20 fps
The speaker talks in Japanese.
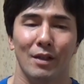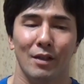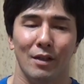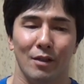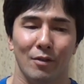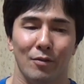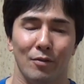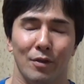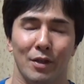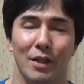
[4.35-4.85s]

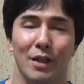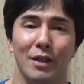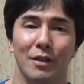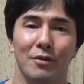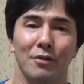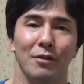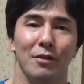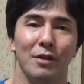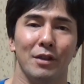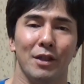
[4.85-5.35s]
あの、気が
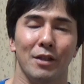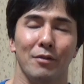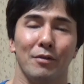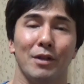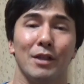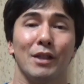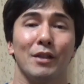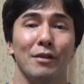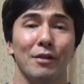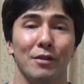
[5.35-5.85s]
ついてる
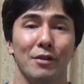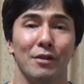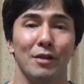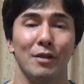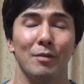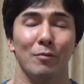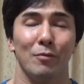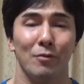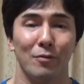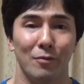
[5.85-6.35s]
方はです
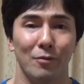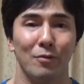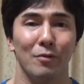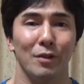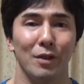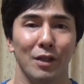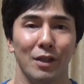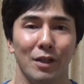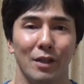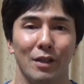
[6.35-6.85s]
ね、僕の方
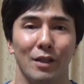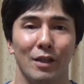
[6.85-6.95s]
に、